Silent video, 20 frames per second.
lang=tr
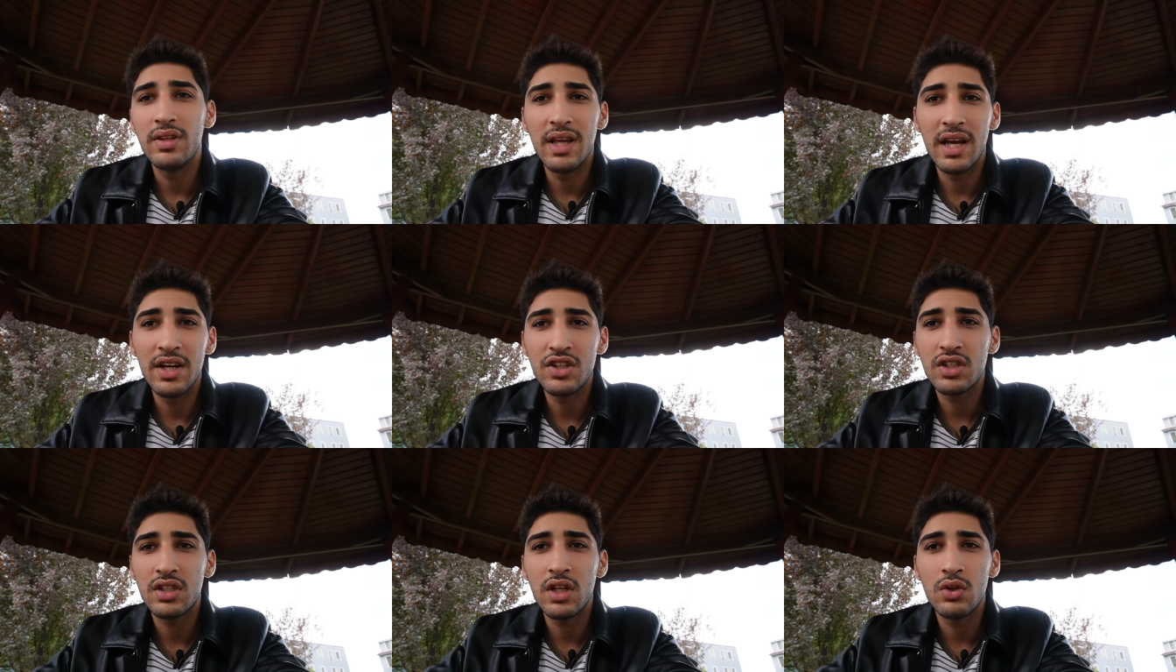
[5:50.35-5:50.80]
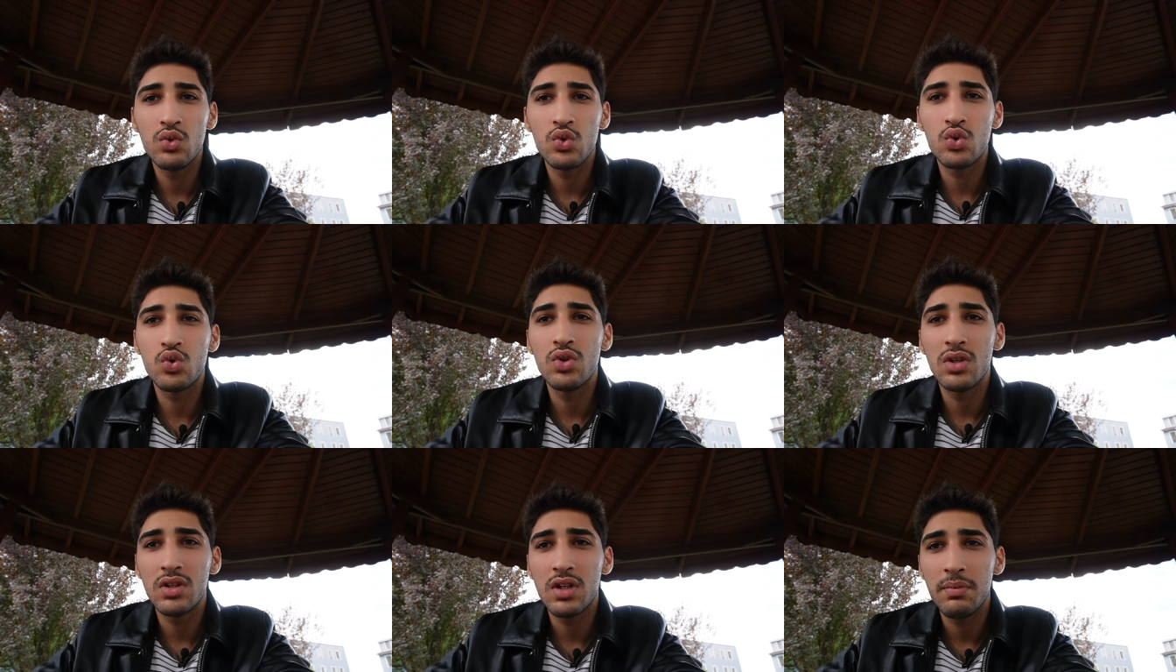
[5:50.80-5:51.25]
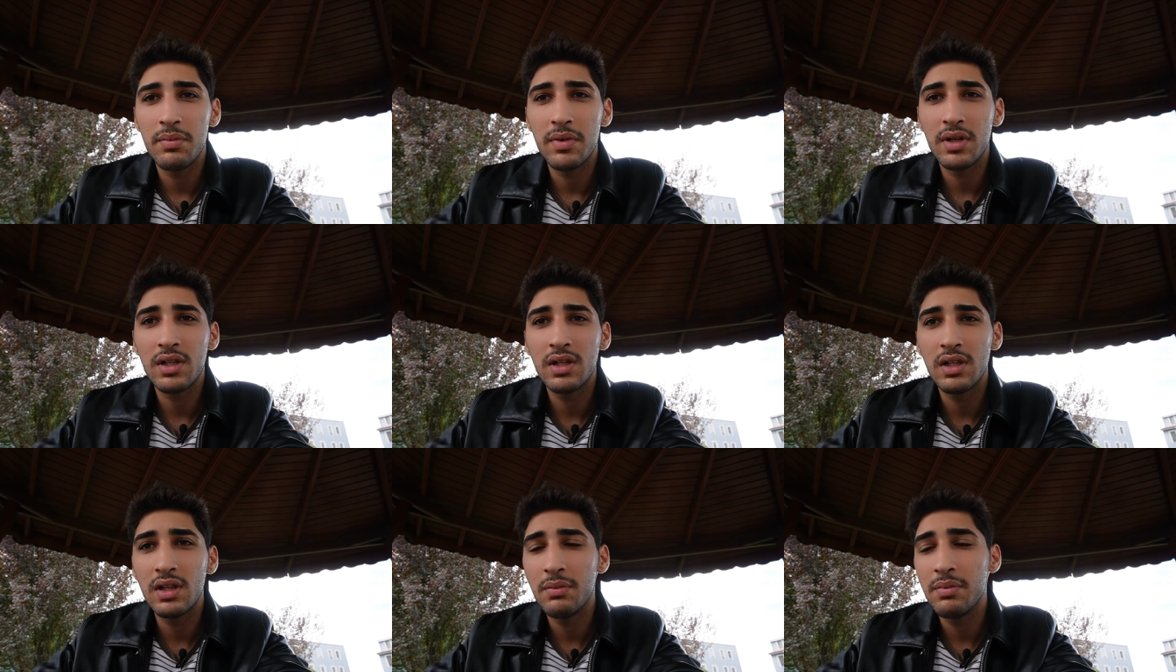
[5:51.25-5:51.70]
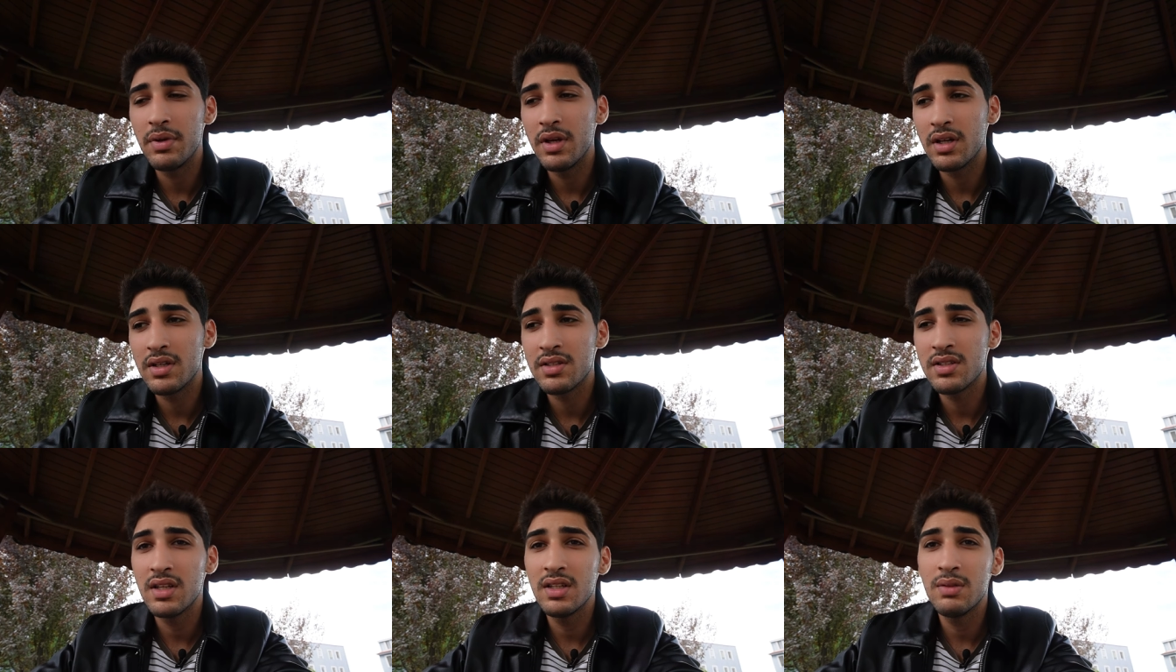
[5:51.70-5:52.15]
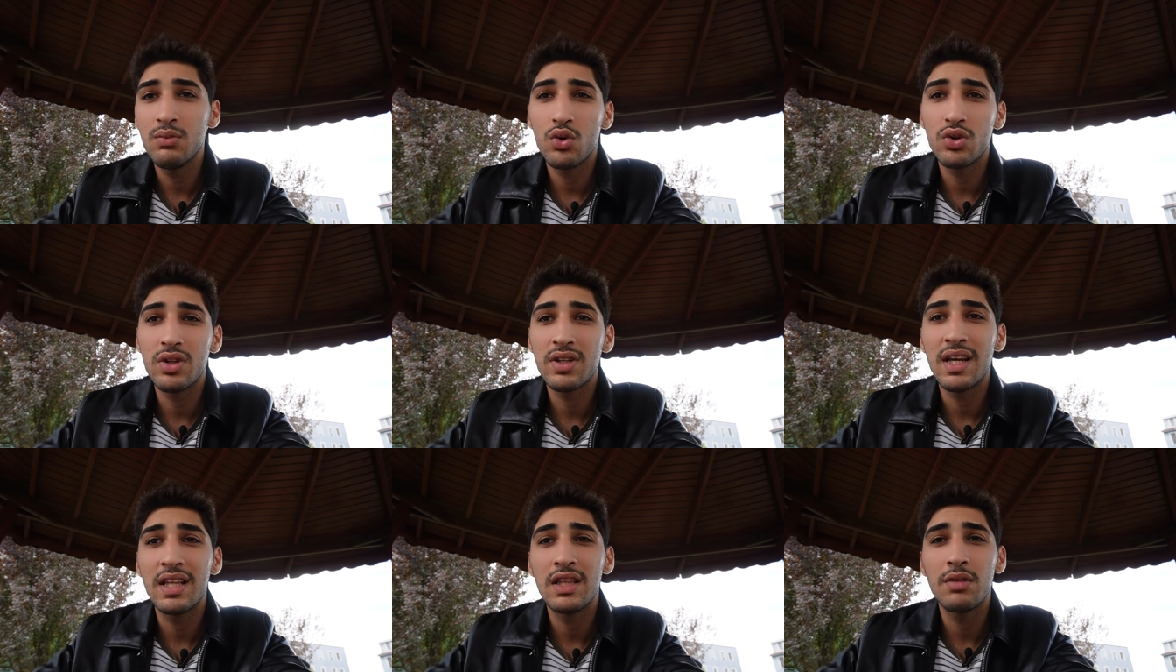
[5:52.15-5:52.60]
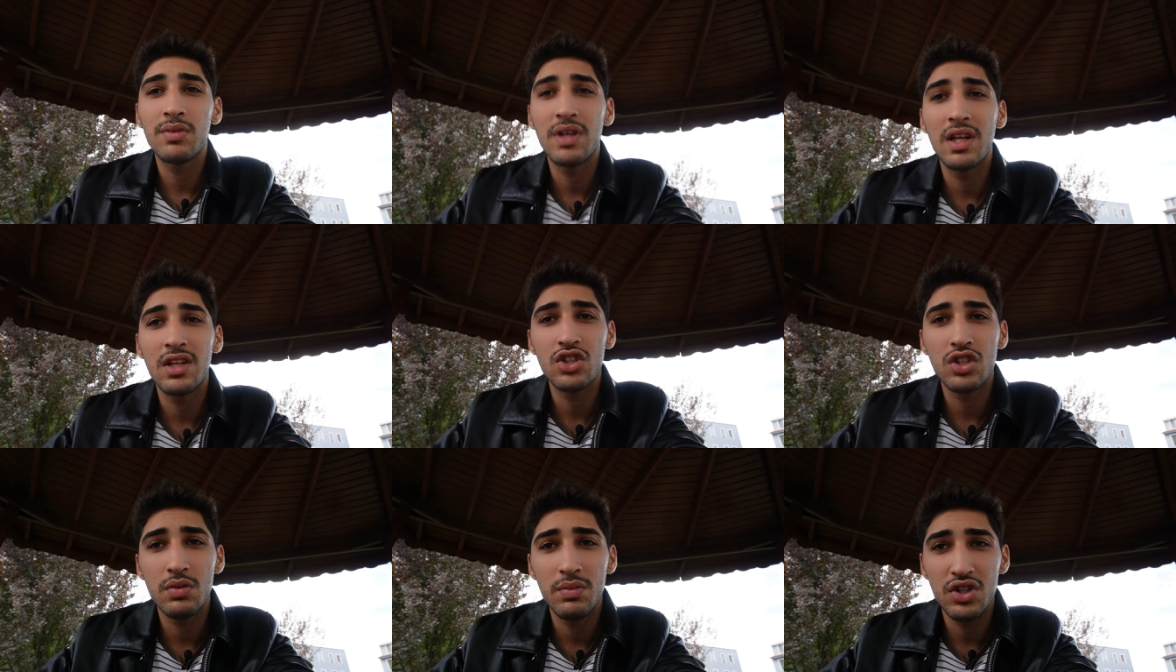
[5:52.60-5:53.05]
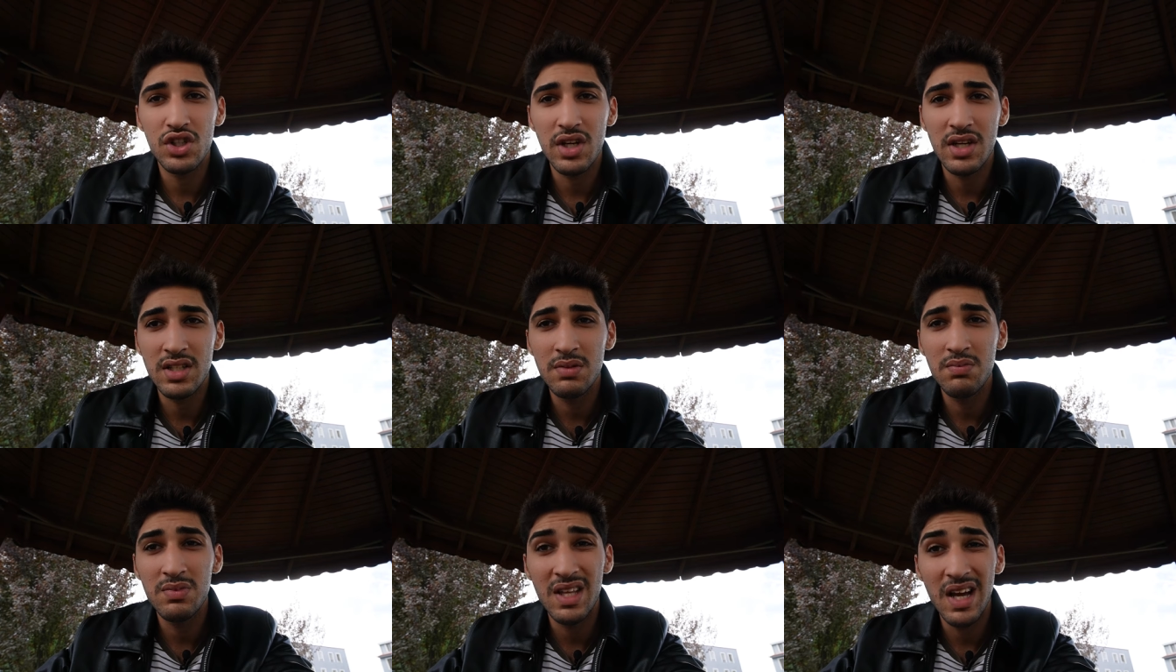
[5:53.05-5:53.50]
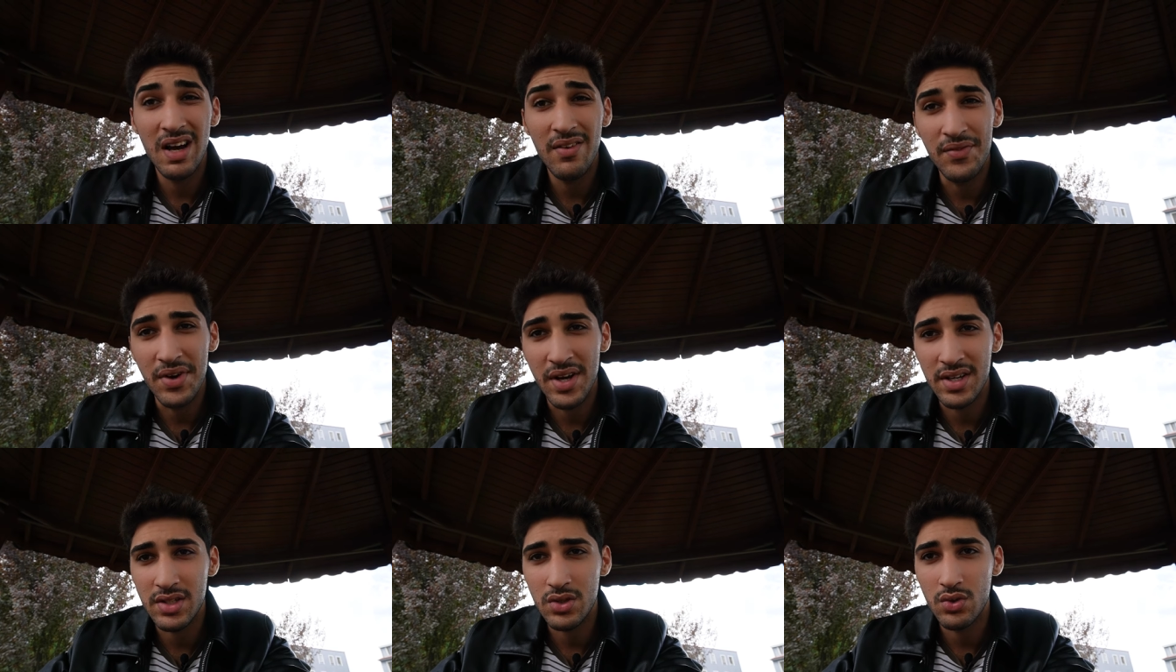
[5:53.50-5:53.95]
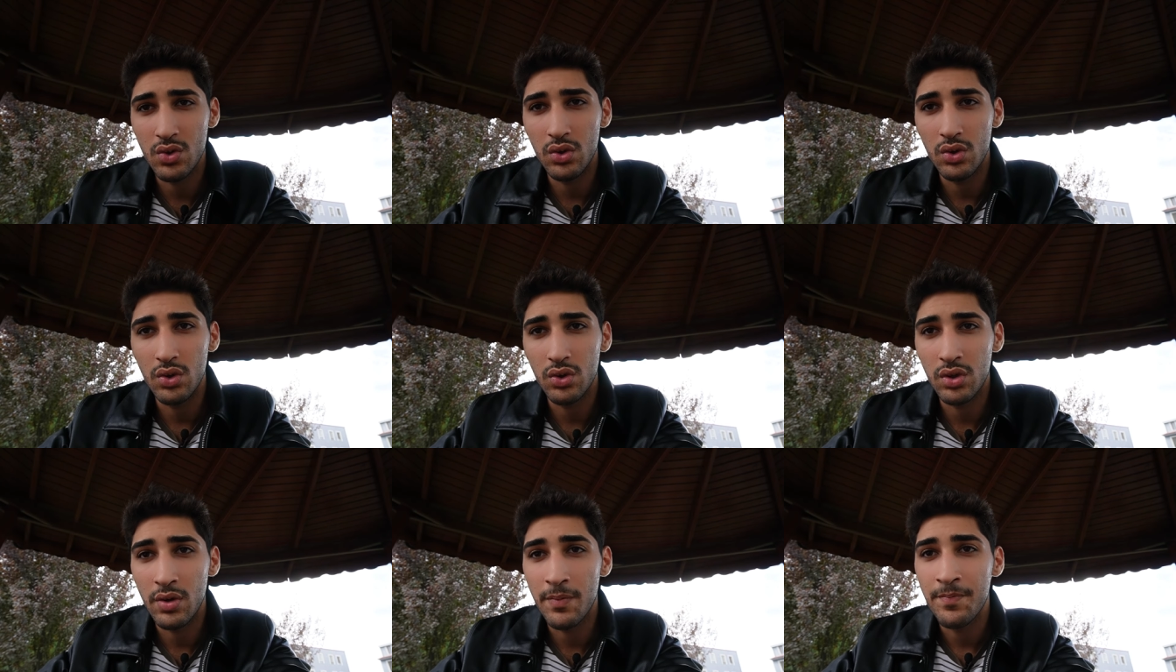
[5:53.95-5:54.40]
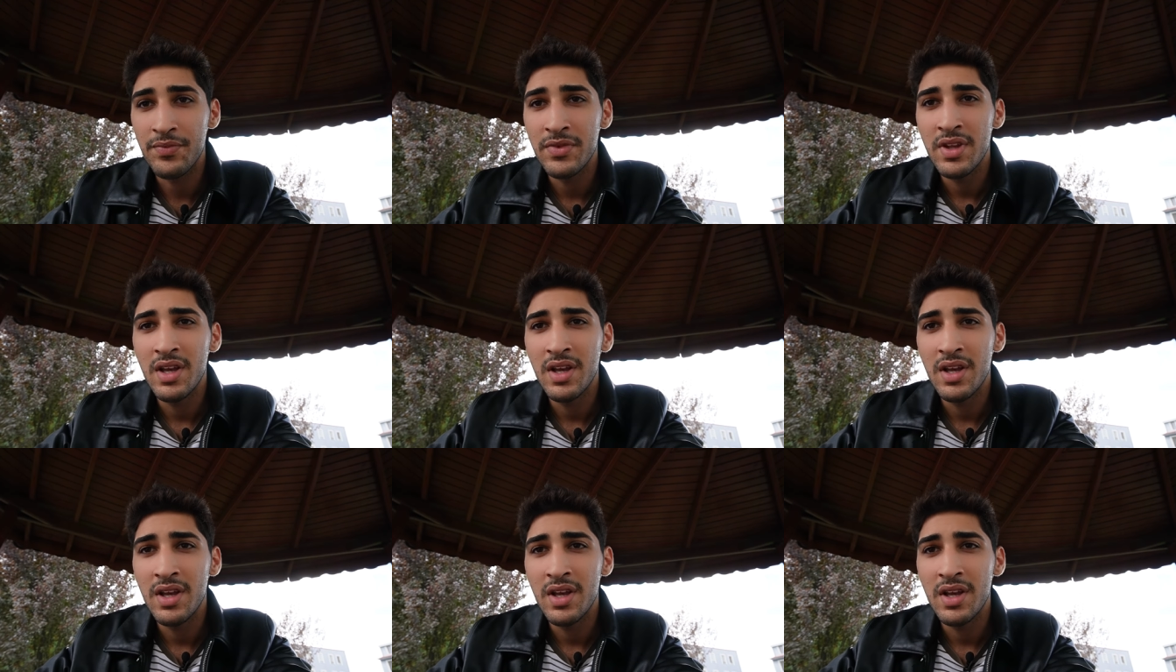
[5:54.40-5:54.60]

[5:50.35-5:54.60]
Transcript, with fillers: gerçekten düzgün adam akıllı bir yere gitseydim orada kendimi geliştirme şansım daha fazla olurdu.